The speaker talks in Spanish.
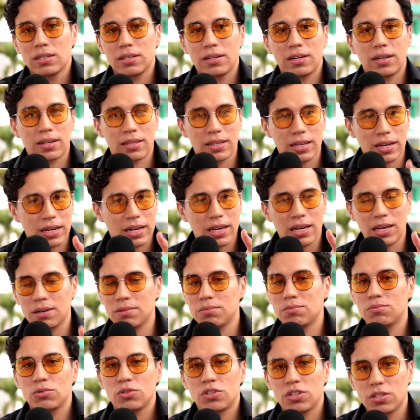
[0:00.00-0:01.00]
De verdad
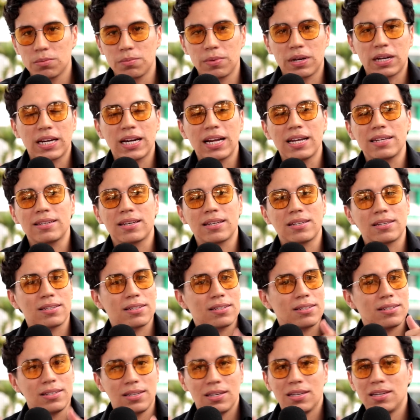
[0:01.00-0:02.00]
que muchísimas gracias
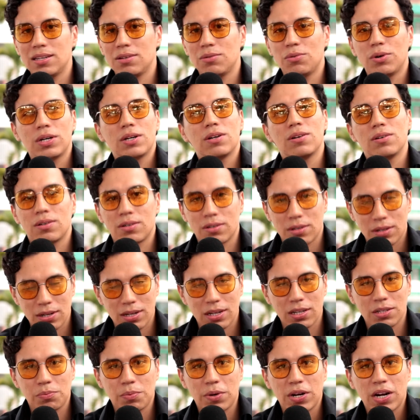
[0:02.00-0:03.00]
y bueno,
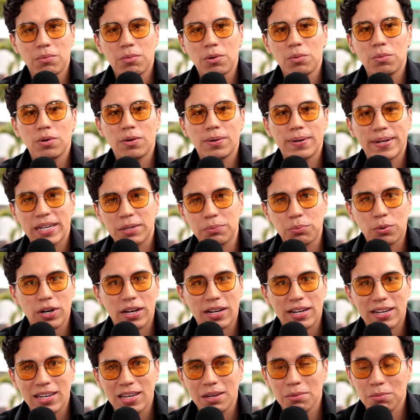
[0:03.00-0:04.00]
esperamos volver
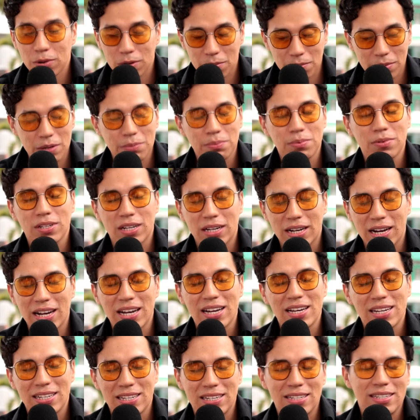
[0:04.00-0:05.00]
por aquí, volver por
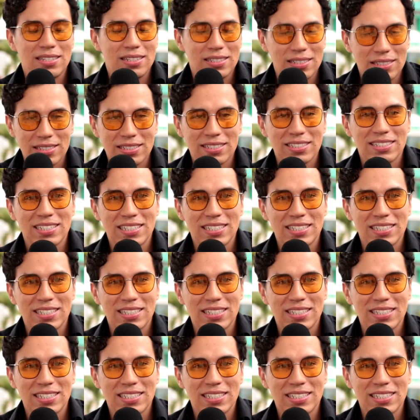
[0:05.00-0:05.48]
acá y